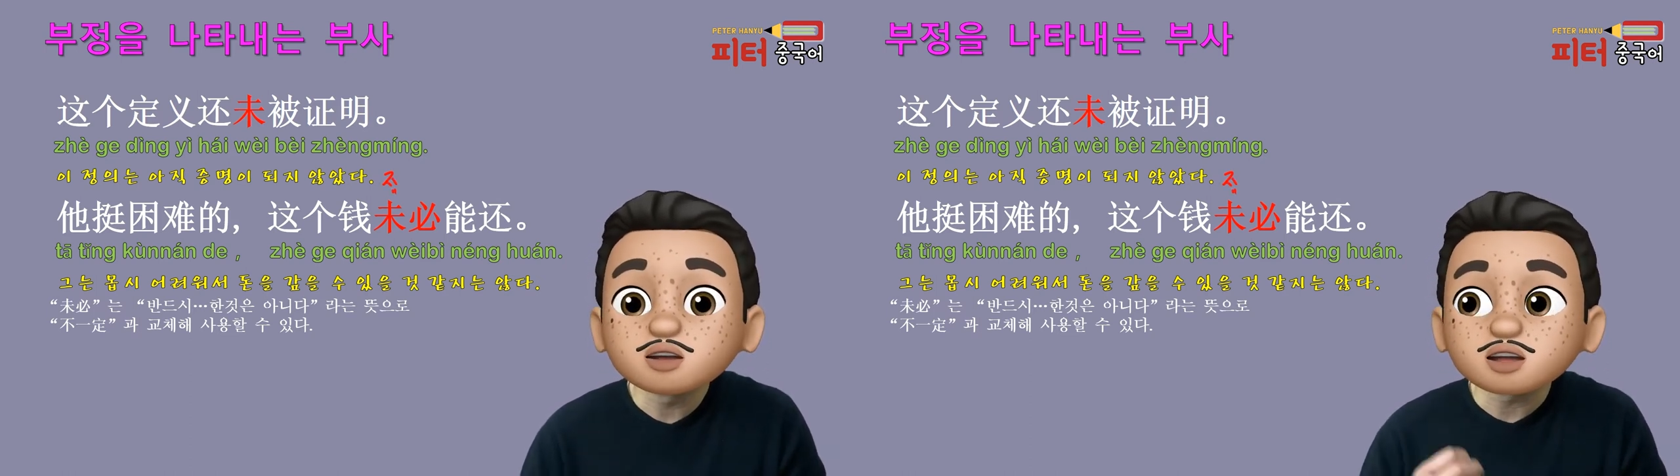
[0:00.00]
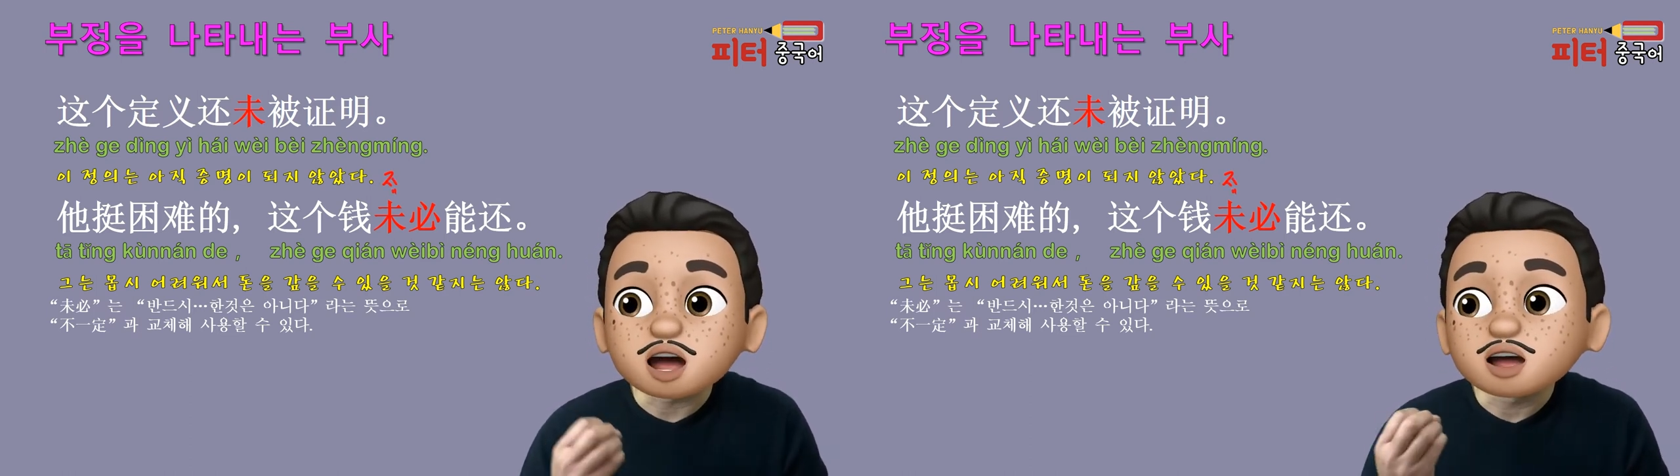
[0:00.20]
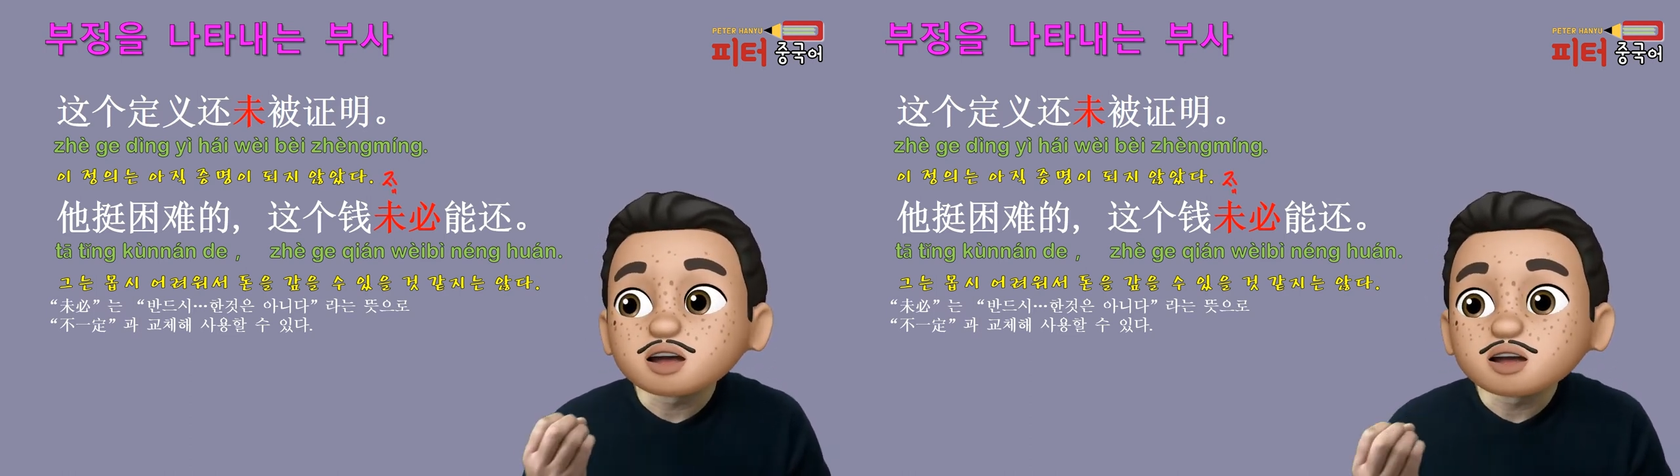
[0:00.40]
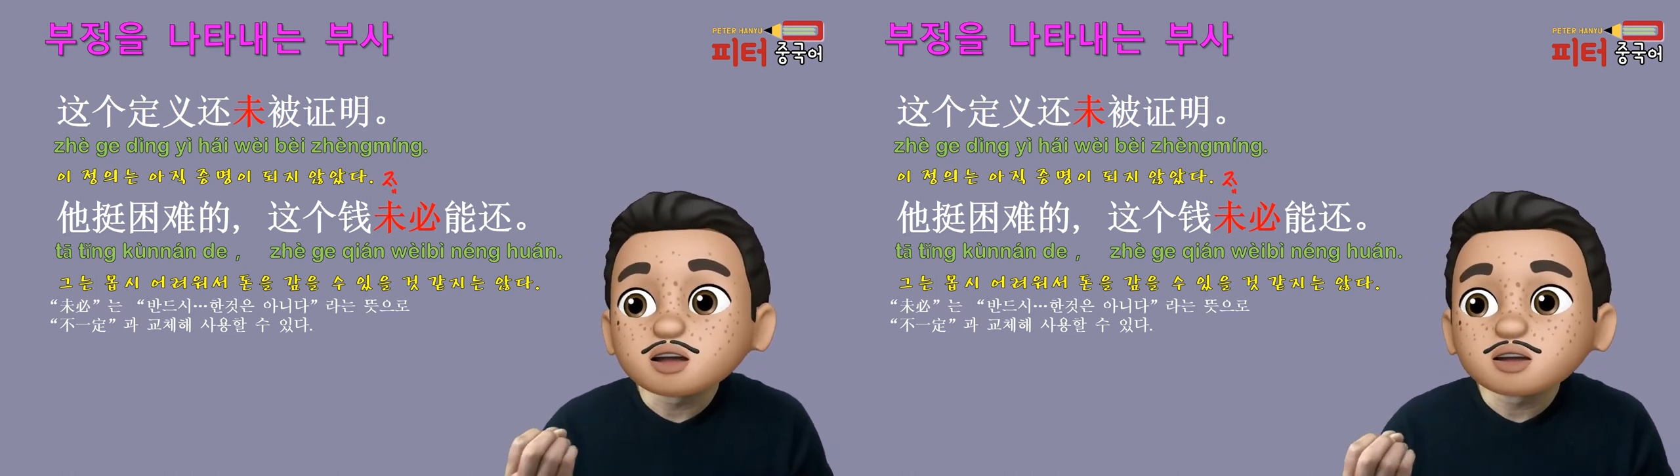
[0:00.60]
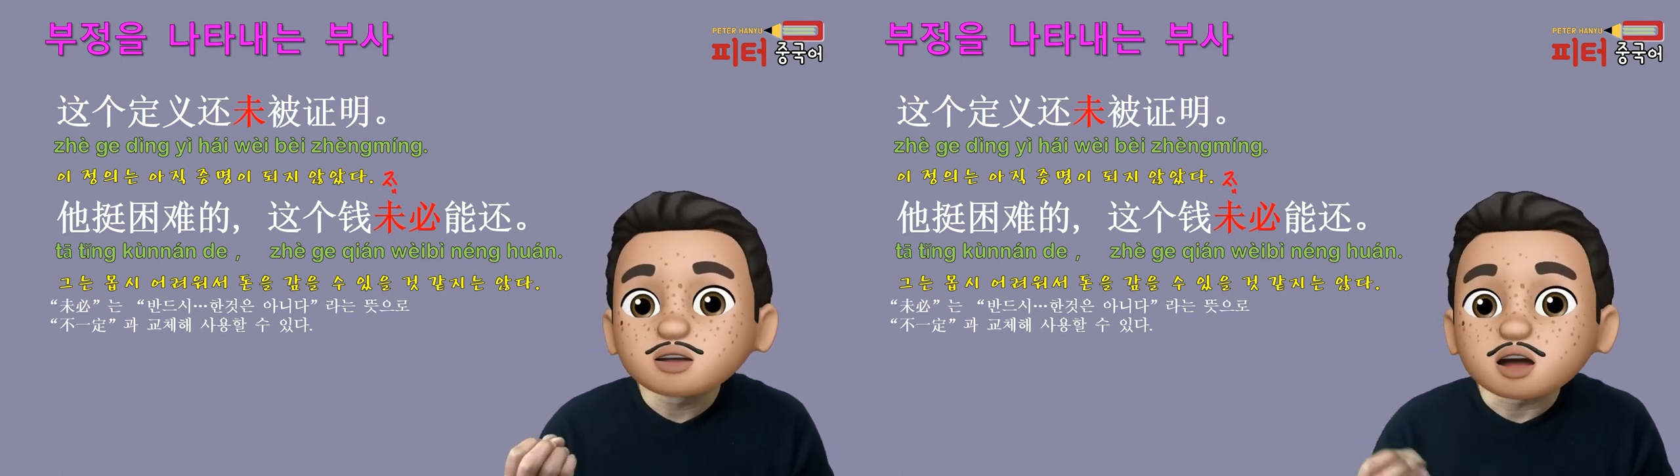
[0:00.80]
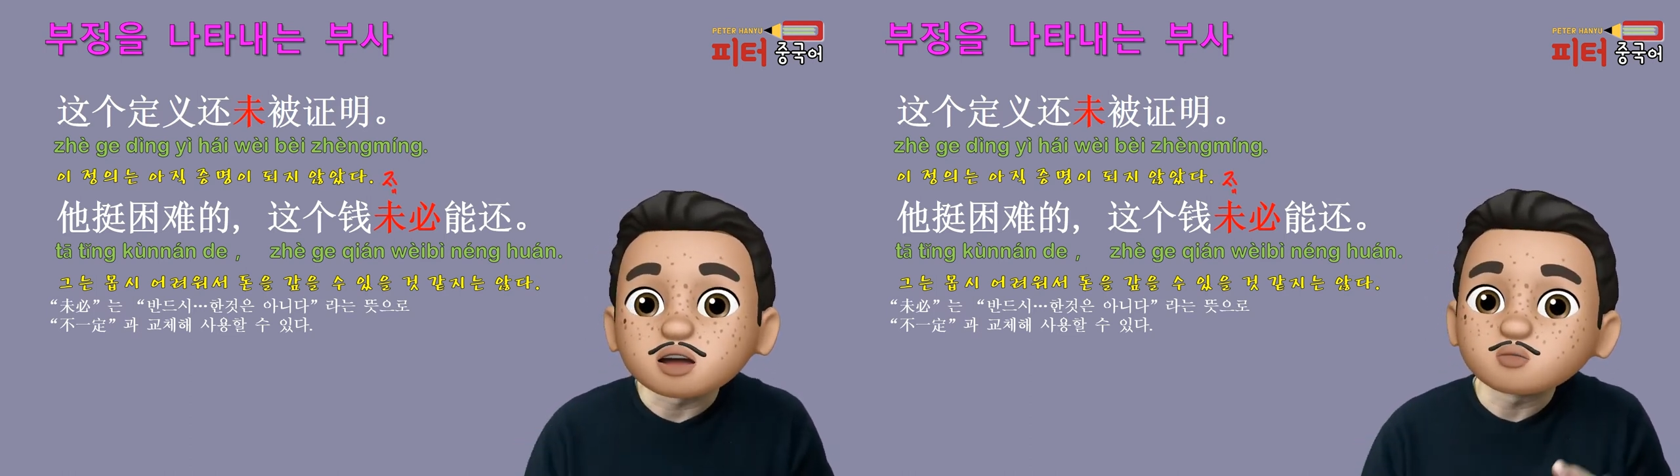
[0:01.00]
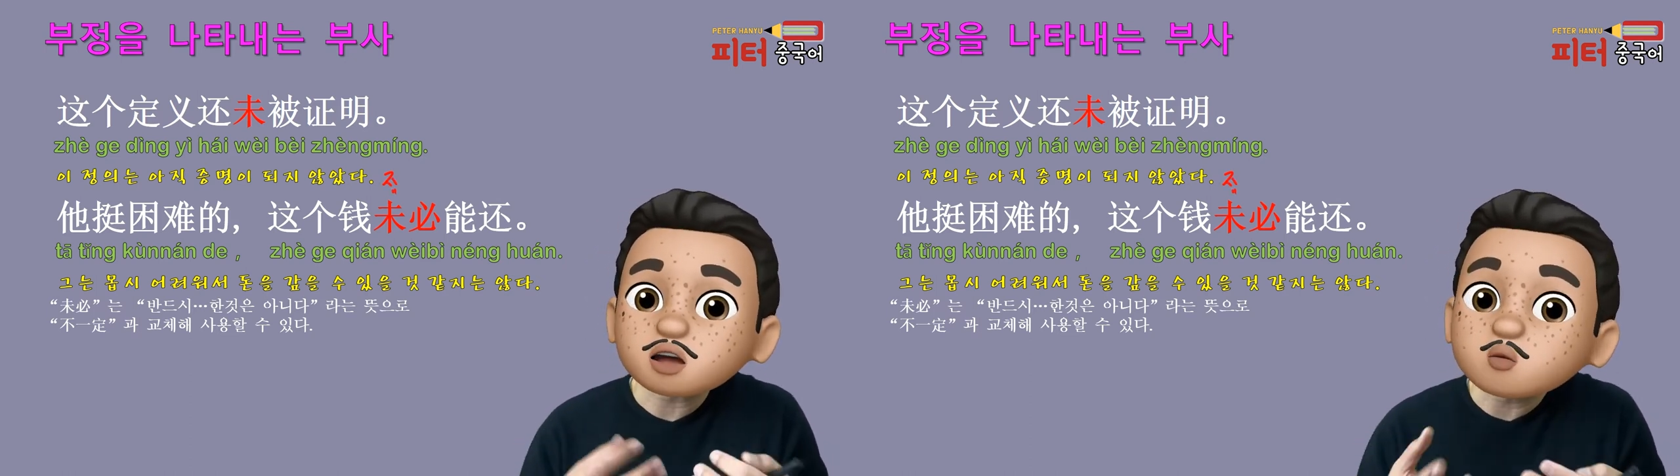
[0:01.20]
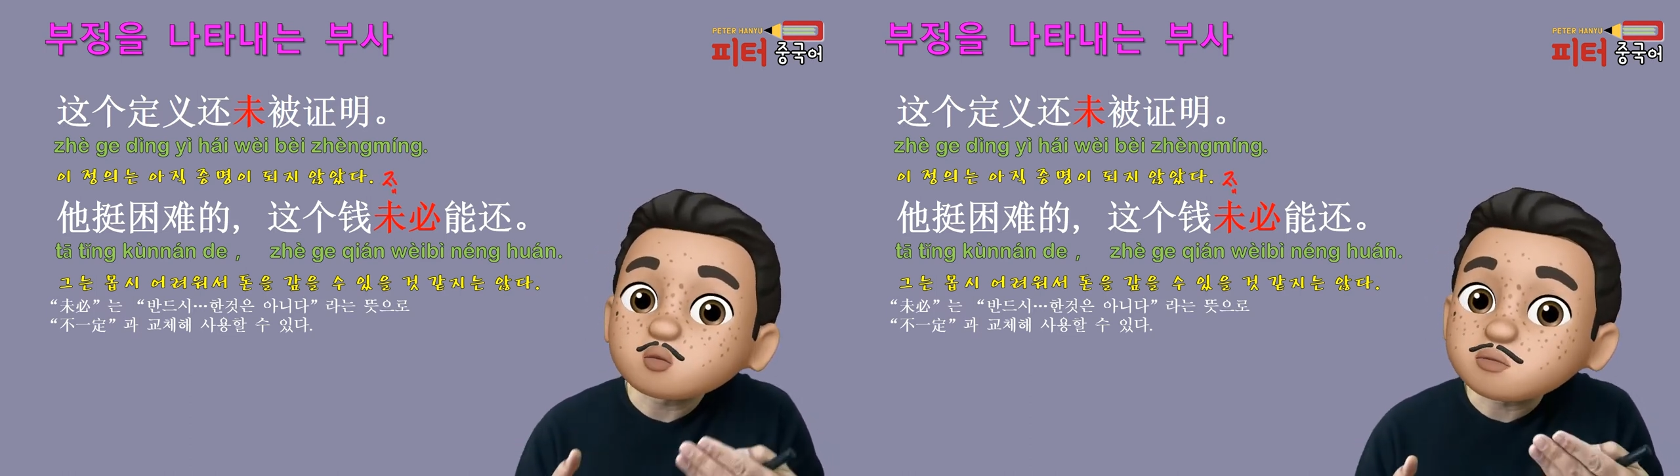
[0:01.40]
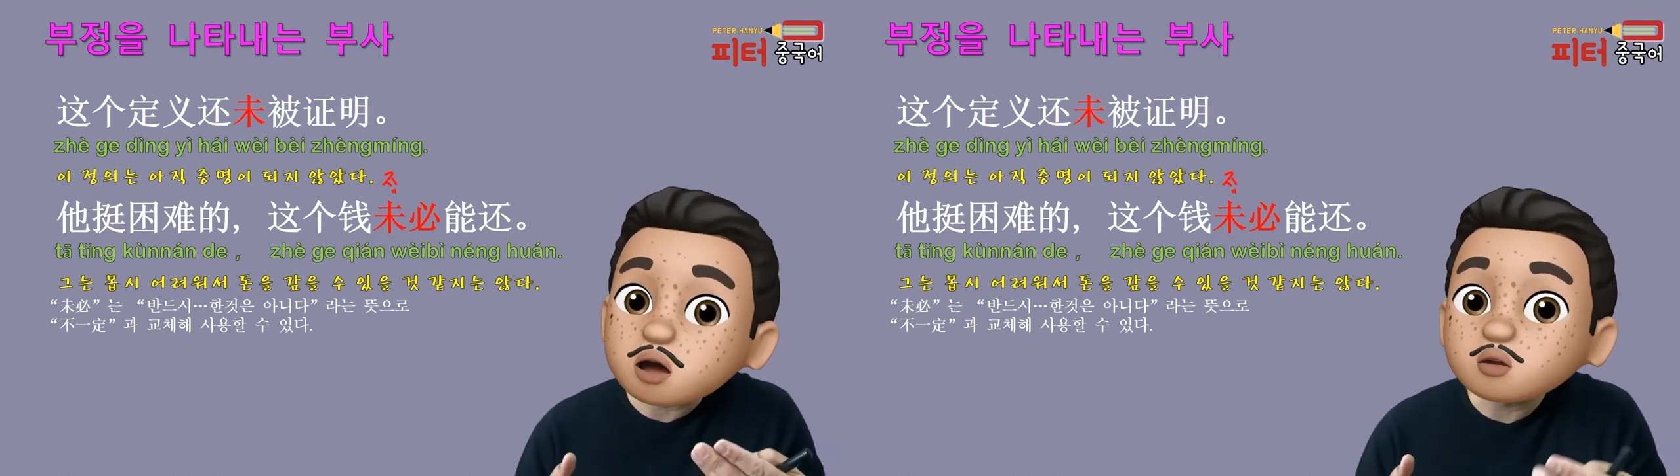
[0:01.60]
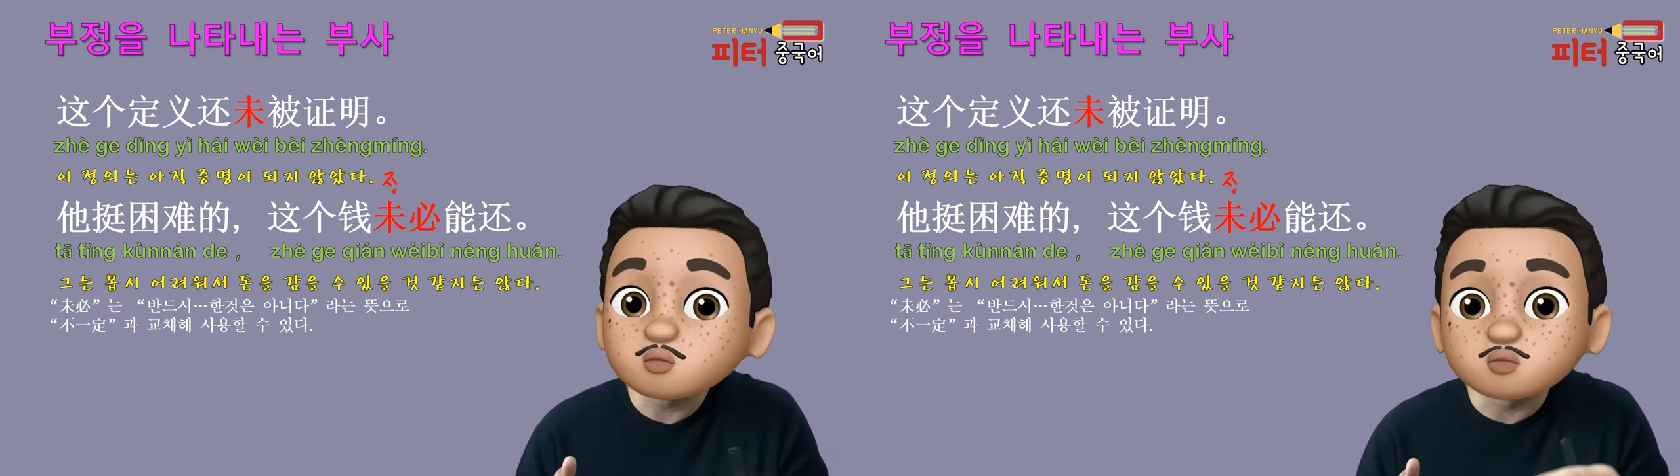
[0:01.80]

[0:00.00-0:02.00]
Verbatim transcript: 예, 아 우리 곧 배울